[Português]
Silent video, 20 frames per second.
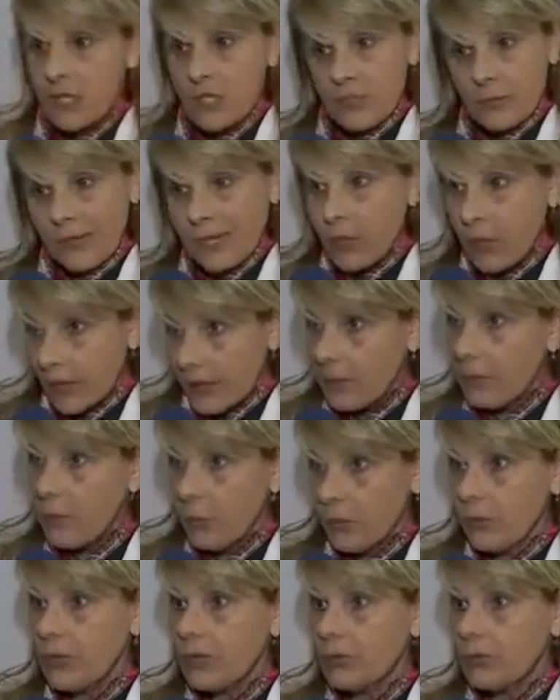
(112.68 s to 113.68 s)
Isso
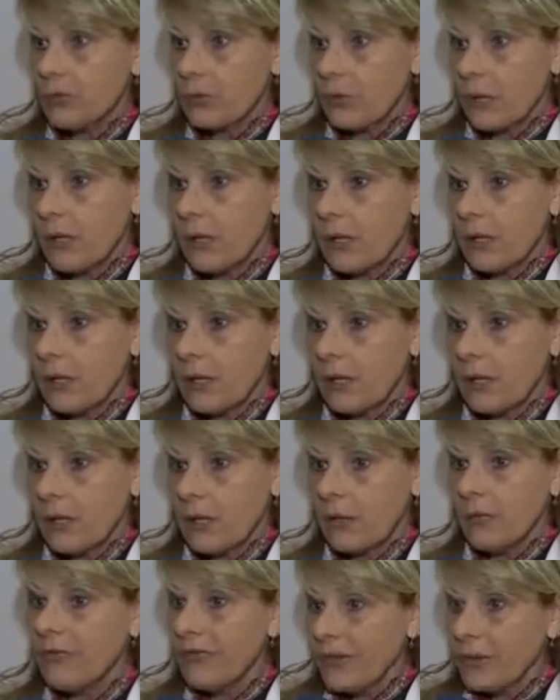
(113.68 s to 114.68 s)
melhora muito
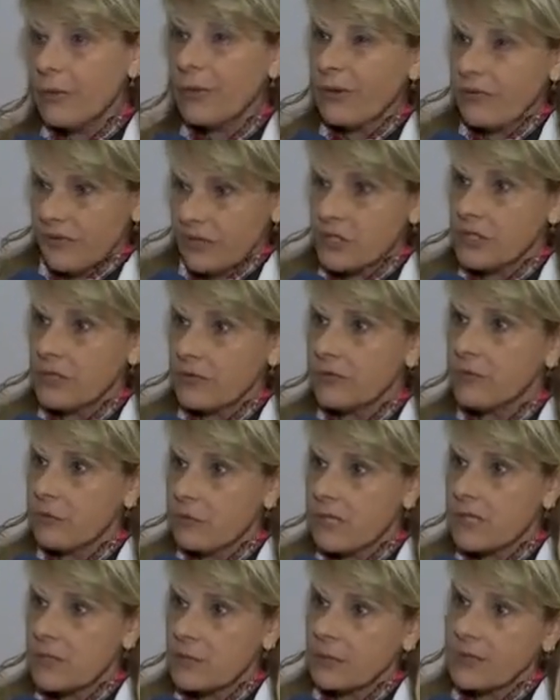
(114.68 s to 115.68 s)
a, a, o vínculo
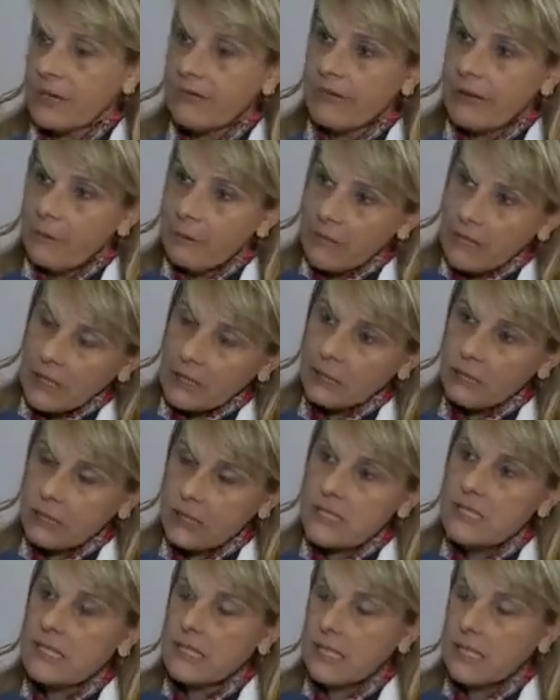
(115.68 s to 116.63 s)
afetivo mesmo da família e do